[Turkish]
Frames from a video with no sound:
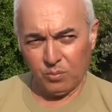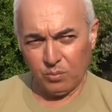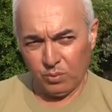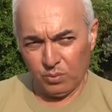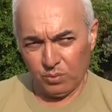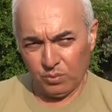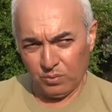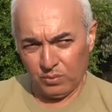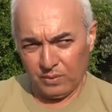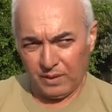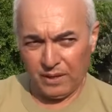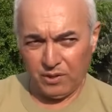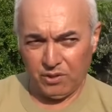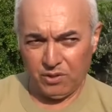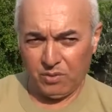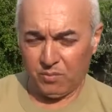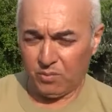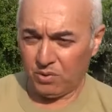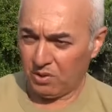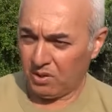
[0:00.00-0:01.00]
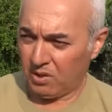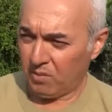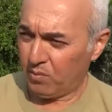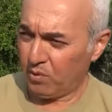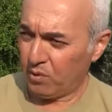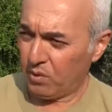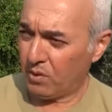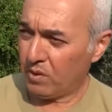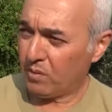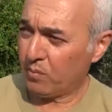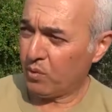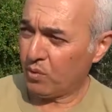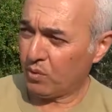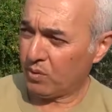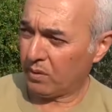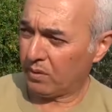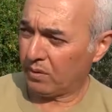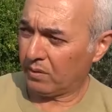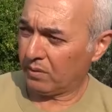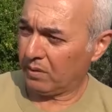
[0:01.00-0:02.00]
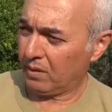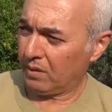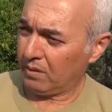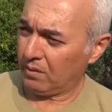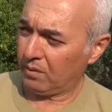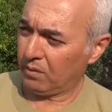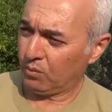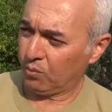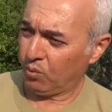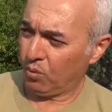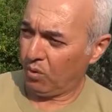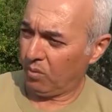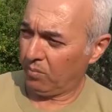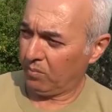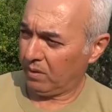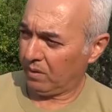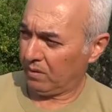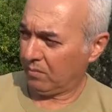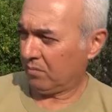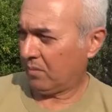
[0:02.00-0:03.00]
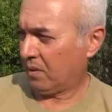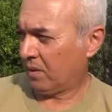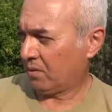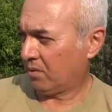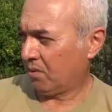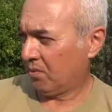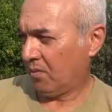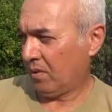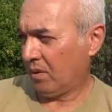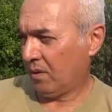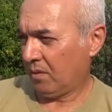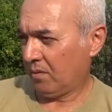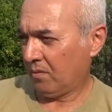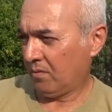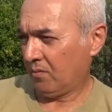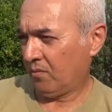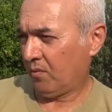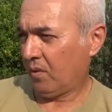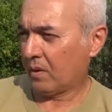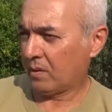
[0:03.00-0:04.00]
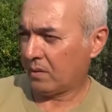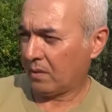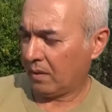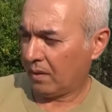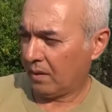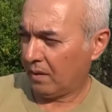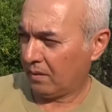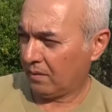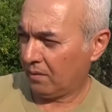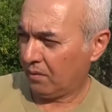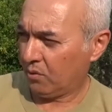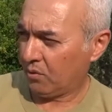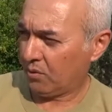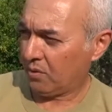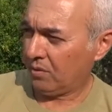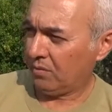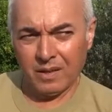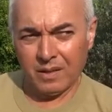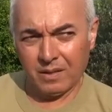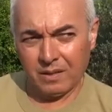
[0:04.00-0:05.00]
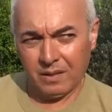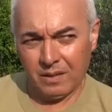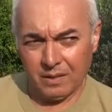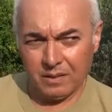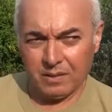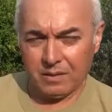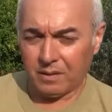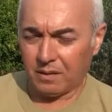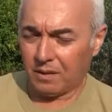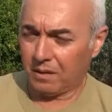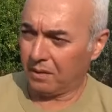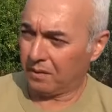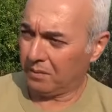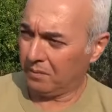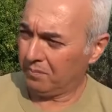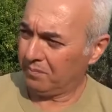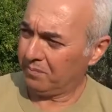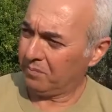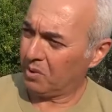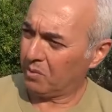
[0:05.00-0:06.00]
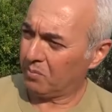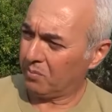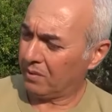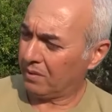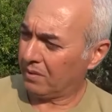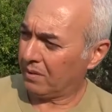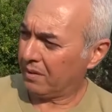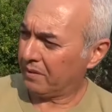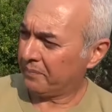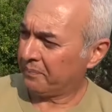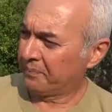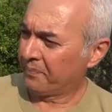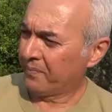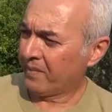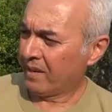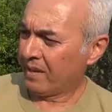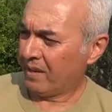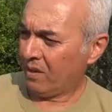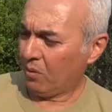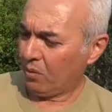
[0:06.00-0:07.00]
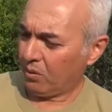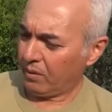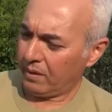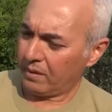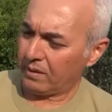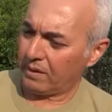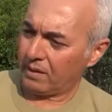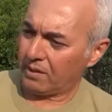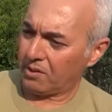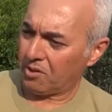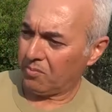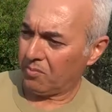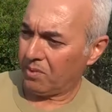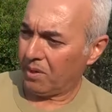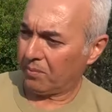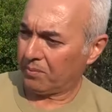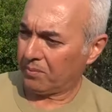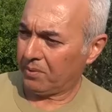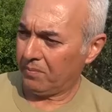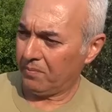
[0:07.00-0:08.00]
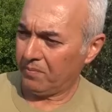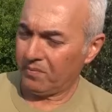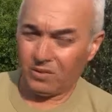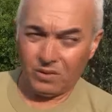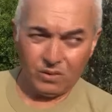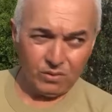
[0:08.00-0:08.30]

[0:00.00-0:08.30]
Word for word: bu geçtiğimiz 2023 yılında tohumlar bahçeme fazla geldiği için yer kiraladım bir miktar. Oraya da ekim yaptım.